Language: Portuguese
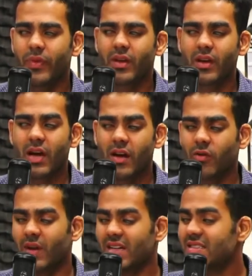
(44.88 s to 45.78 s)
Cara, o
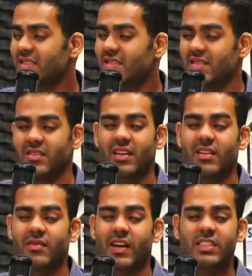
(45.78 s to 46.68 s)
mais esquisito é
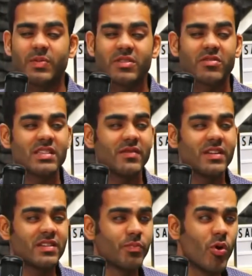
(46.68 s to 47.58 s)
que várias pessoas às
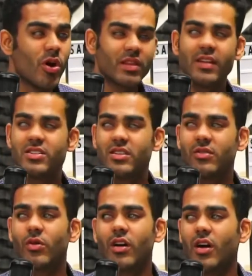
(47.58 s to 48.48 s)
vezes, pô, tadinho
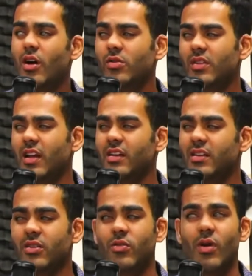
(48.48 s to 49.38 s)
do cão, tá
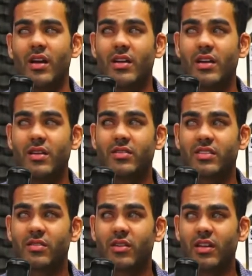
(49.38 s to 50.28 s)
ali com a rei, não
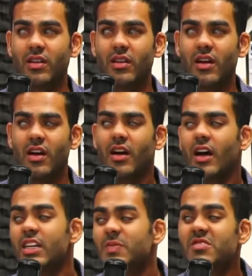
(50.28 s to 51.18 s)
sei o quê.
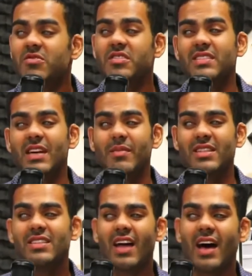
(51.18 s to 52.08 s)
Cara, as pessoas não sabem
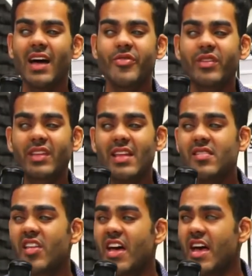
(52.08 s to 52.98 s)
de nada, uhum. não tem
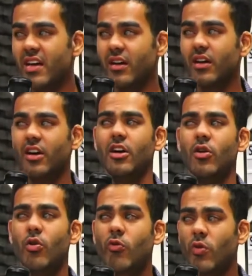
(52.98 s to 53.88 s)
ideia
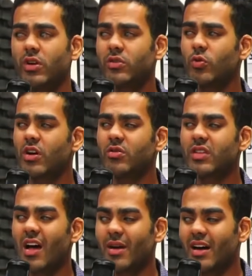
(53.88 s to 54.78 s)
o quanto o cão tá
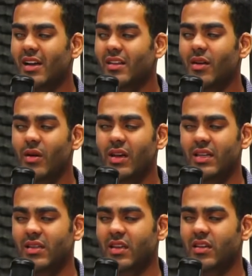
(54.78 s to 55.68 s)
amarradão ali,
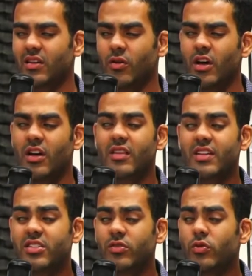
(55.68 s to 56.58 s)
entendeu?
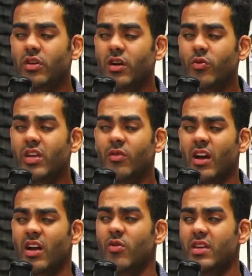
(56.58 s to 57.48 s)
Tadinho do cão que não é
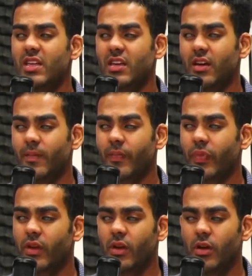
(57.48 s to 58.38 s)
cão guia.
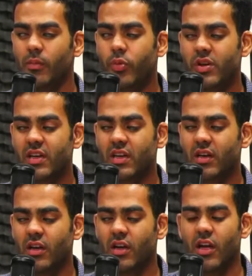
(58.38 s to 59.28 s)
É, porque
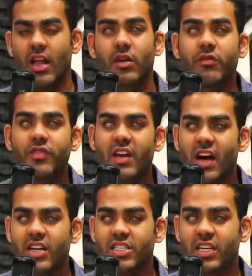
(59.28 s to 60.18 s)
verdade. ele não
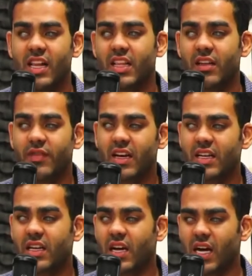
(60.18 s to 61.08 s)
viaja, ele tem que ficar em
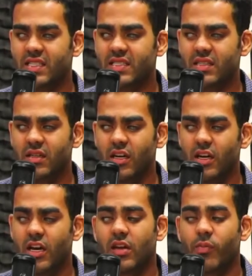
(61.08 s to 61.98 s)
casa,
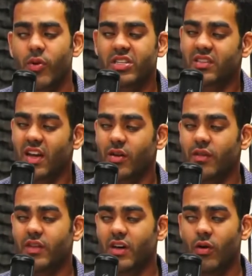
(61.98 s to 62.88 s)
ele não pode entrar no
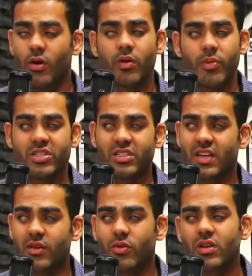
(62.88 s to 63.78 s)
avião, ele não pode
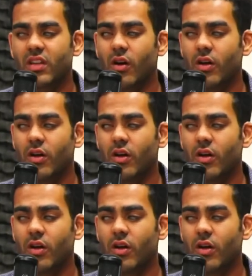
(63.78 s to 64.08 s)
entrar no hotel, ele